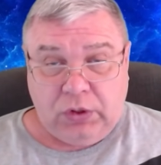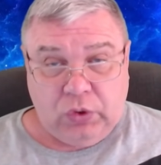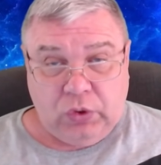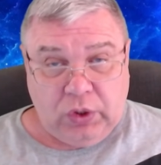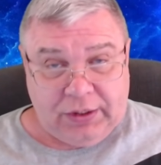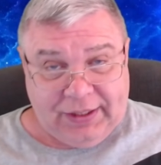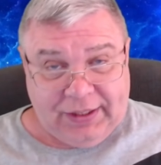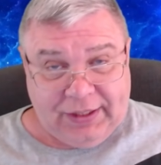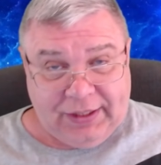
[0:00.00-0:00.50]

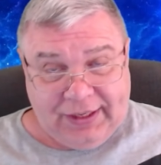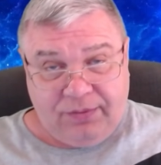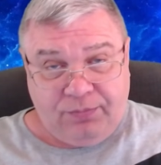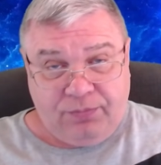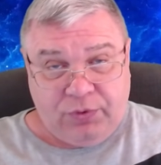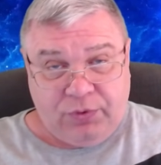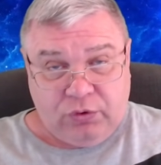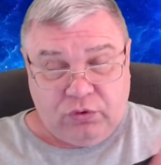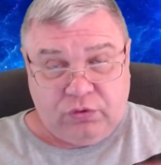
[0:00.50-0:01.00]
Но она,
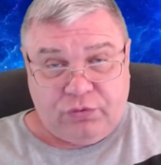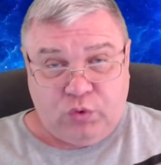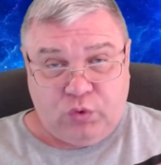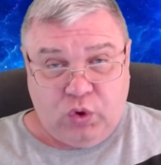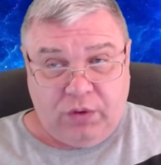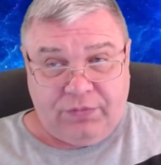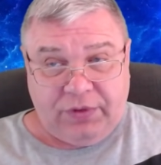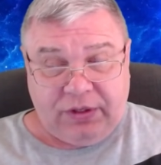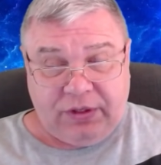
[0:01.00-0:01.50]

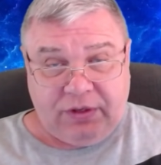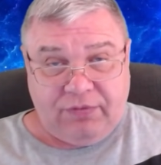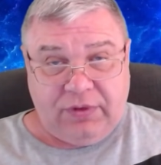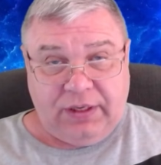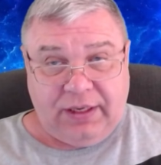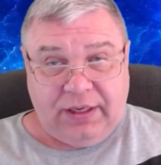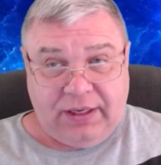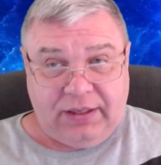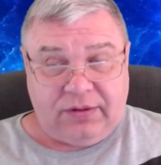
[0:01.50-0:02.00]
безусловно,
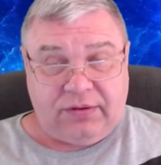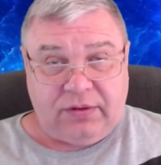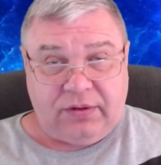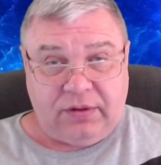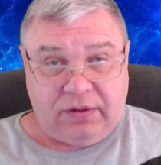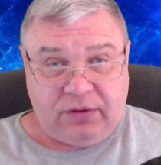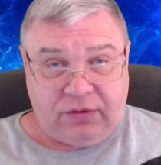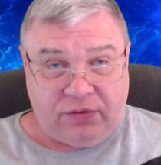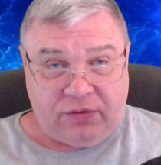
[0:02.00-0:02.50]

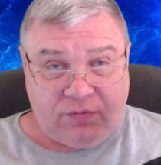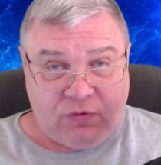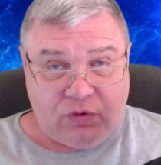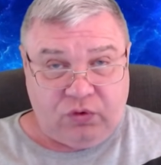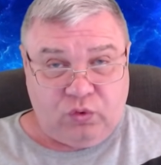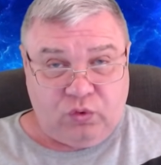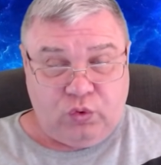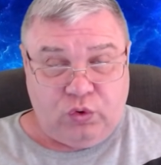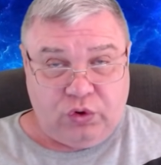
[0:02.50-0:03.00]
является
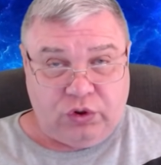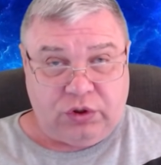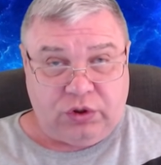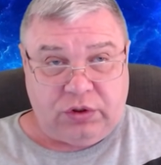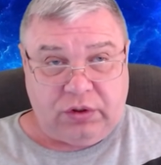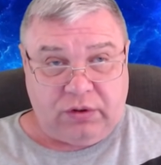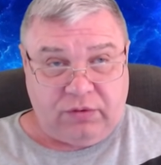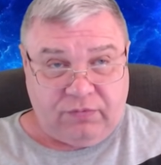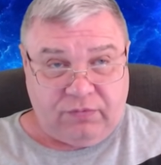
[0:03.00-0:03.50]

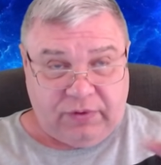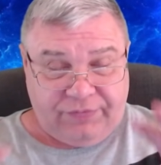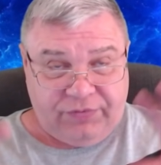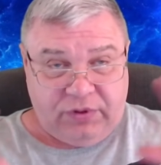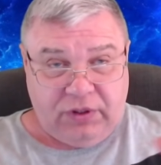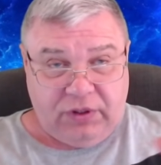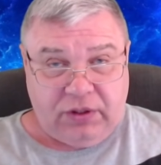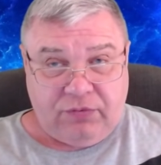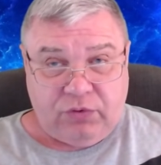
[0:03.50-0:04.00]
связующей во
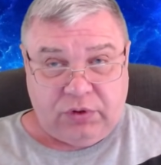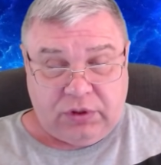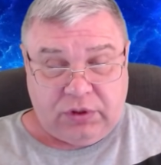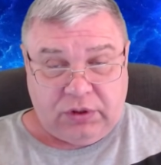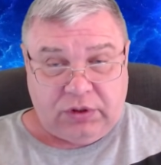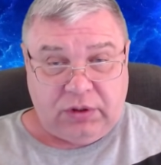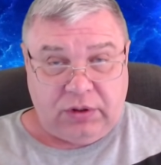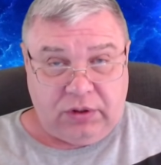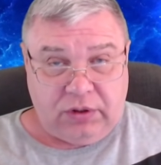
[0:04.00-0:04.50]
всей вот
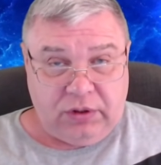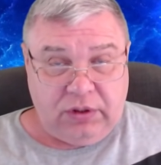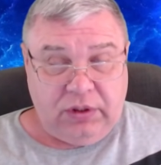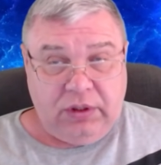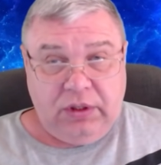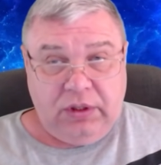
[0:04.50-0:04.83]
этой